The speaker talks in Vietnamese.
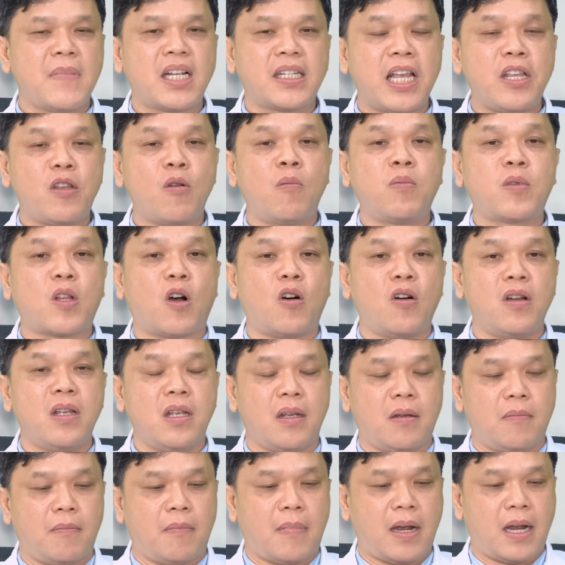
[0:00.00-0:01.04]
bác sĩ chúng tôi
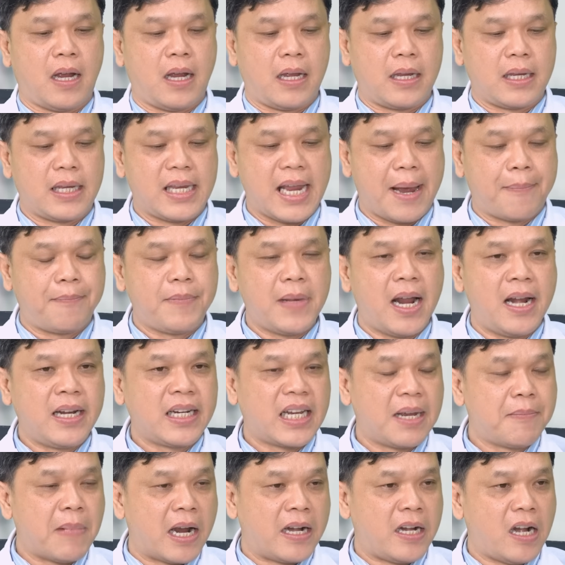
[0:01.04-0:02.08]
mà nhắm đến
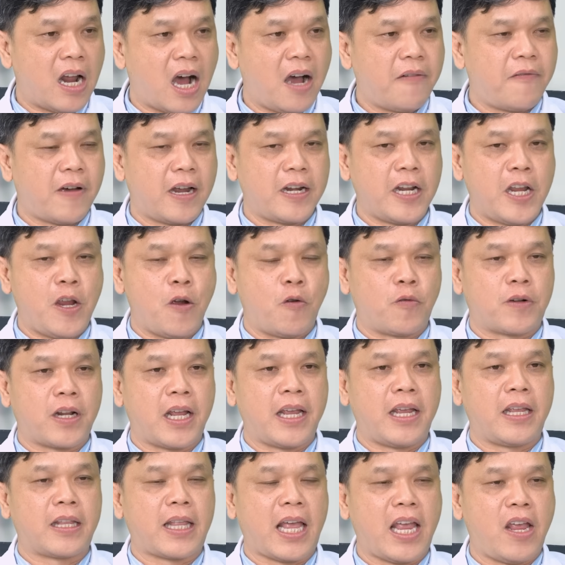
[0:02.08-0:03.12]
cái bệnh đó và điều
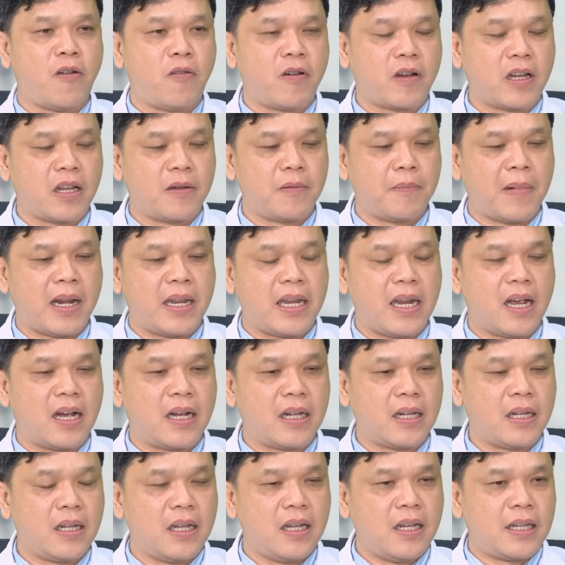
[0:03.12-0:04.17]
trị theo bệnh
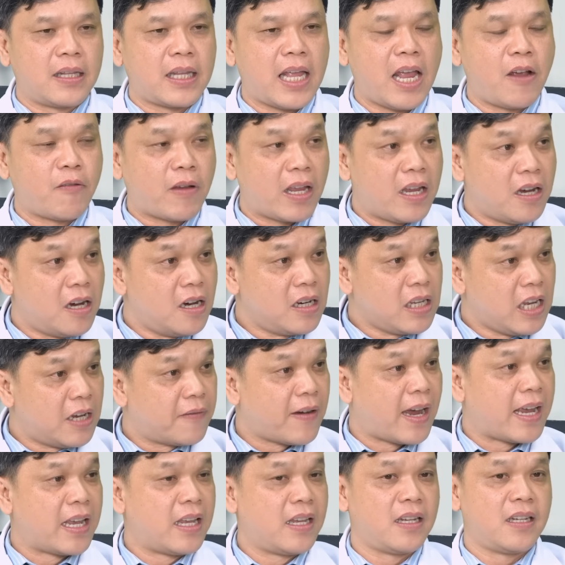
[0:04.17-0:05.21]
nhân theo cái hướng như
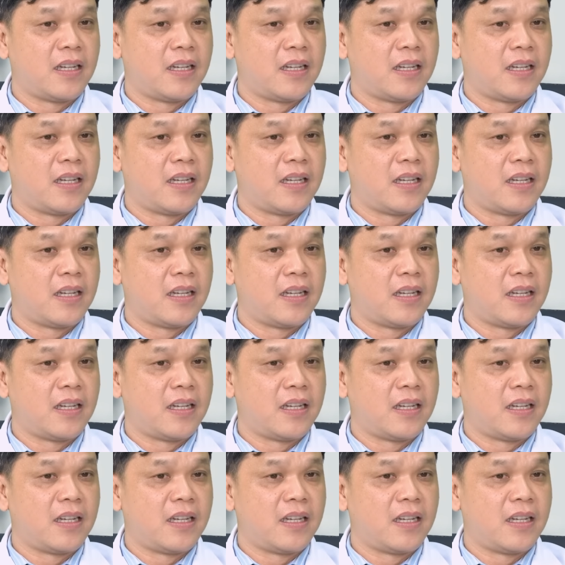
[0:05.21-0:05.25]
vậy